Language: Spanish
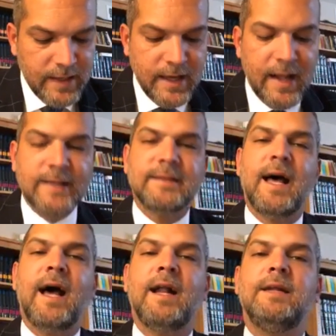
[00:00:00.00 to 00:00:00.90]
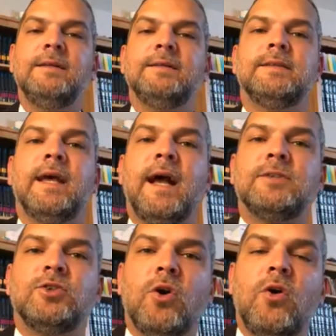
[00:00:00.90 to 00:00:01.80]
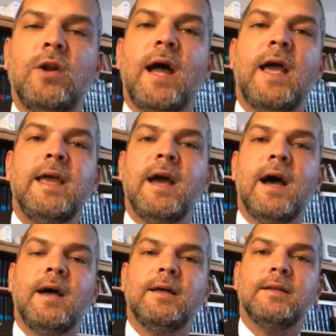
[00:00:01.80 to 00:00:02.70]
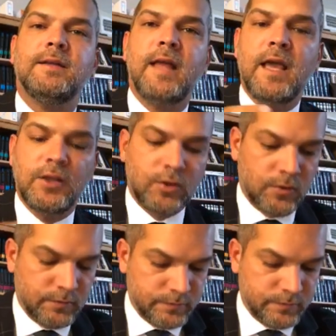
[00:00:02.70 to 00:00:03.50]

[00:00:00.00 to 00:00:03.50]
El azar se casó con la hija de Itro.